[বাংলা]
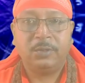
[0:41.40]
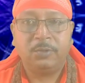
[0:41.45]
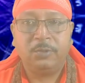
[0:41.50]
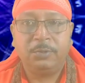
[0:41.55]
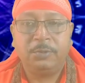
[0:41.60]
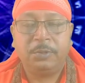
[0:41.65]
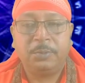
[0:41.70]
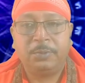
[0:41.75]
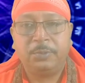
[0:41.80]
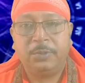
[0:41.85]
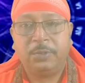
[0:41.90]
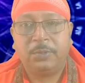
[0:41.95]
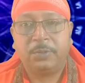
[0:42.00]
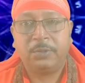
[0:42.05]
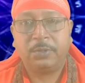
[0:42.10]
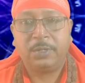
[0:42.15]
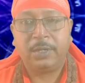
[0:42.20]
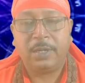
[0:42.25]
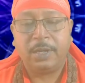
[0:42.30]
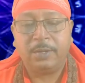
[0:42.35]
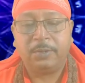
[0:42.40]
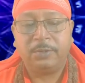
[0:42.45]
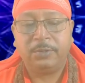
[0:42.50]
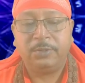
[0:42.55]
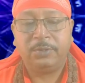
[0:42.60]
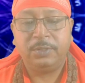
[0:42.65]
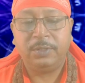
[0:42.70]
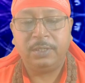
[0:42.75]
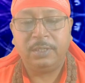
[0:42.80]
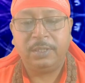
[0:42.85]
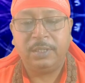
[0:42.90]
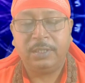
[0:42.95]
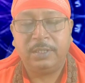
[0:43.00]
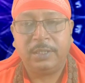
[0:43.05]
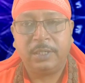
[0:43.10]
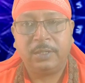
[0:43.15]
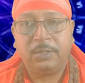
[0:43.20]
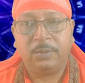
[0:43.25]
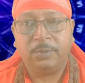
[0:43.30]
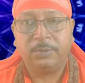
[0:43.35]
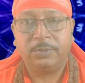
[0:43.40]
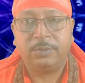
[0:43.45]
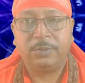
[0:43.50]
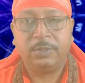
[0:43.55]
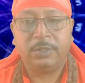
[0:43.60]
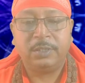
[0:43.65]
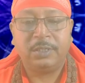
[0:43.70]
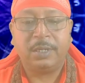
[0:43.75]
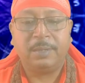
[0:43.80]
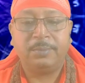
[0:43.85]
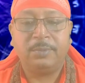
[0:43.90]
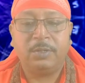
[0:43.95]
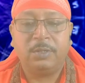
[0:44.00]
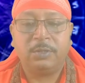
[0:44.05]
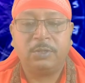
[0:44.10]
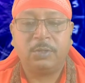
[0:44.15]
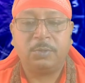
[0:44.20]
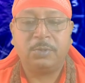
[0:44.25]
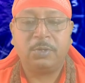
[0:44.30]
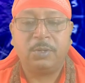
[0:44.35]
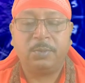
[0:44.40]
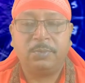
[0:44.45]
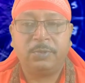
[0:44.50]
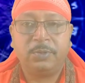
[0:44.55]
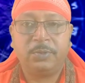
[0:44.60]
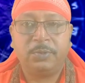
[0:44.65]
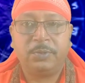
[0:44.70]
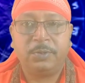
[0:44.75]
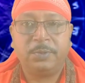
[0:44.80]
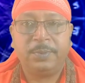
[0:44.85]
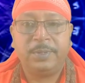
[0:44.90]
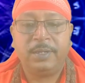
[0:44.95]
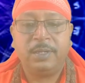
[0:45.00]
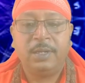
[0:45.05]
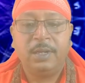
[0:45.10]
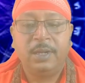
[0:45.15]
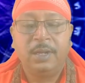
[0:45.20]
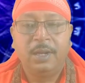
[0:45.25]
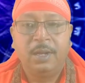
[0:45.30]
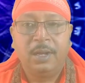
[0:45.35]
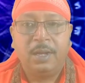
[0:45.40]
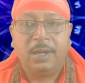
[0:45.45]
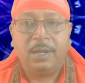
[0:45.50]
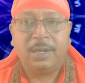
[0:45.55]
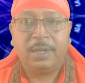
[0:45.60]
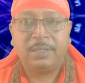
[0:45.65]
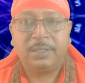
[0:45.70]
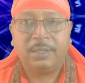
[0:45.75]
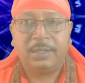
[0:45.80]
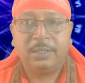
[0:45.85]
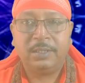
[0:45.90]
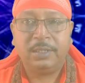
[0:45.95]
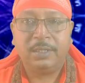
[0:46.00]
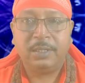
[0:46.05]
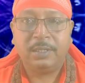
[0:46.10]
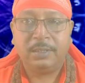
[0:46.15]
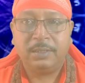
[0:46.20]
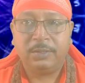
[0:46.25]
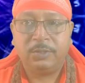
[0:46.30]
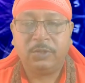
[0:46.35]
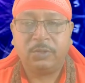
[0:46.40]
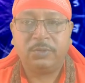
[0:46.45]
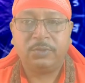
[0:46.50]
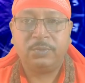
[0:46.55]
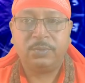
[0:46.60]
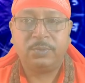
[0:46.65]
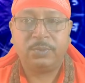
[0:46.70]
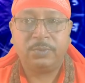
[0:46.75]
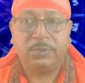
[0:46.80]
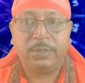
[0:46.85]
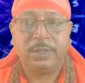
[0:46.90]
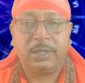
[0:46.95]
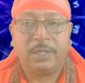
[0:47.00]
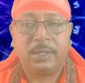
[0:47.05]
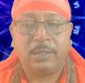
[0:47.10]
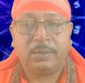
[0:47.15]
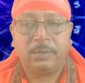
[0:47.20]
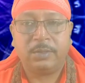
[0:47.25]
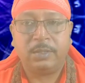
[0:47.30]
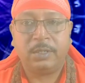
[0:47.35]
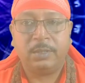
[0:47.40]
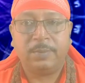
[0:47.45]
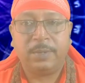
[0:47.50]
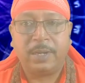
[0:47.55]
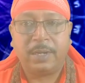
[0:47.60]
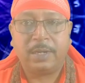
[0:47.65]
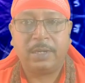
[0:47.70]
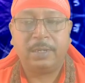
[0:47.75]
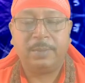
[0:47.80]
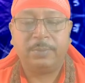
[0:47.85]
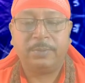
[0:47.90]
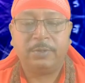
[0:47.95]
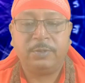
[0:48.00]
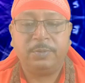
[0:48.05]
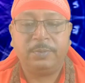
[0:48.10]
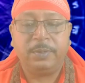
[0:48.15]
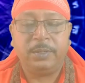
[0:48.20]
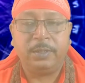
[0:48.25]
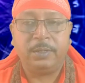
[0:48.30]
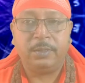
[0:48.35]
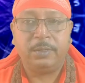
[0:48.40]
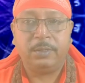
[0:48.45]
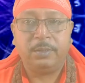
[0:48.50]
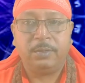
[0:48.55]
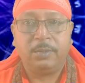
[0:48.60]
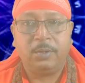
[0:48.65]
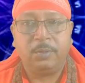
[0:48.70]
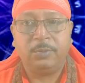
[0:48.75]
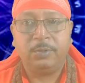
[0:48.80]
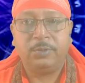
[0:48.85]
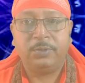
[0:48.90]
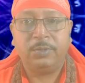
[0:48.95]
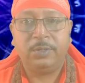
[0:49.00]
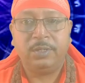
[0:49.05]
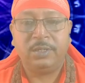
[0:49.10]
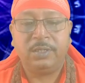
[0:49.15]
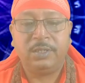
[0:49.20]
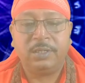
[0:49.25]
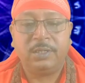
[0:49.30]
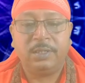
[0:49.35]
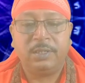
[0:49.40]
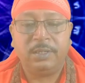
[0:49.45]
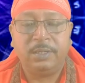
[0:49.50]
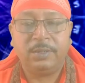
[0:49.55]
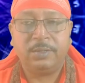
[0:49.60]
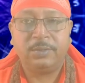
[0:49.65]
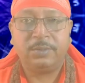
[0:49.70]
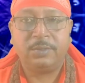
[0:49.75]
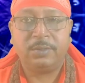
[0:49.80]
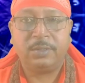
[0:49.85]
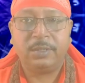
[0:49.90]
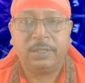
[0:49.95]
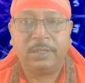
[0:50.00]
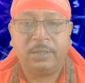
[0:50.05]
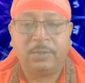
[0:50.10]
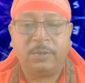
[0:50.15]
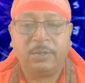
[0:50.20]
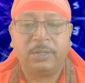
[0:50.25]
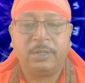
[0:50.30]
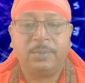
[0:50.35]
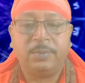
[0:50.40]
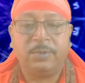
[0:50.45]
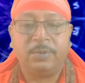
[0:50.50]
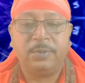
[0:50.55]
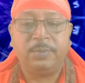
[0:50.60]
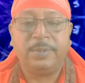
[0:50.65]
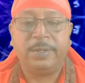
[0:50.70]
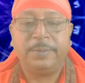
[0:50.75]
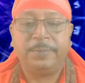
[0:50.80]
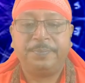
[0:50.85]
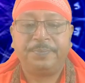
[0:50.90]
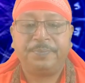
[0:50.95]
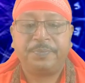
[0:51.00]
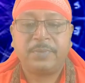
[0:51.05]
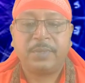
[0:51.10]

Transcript: গুরুত্বপূর্ণ কোনো কাগজ যদি নিয়ে যান অবশ্যই সাবধানতা অবলম্বন করবেন আর আজকের দিনে যখন ফোনে কারোর সঙ্গে বাক্যালাপ করবেন অবশ্যই নিজেকে নিয়ন্ত্রণ রেখে কথা বলবেন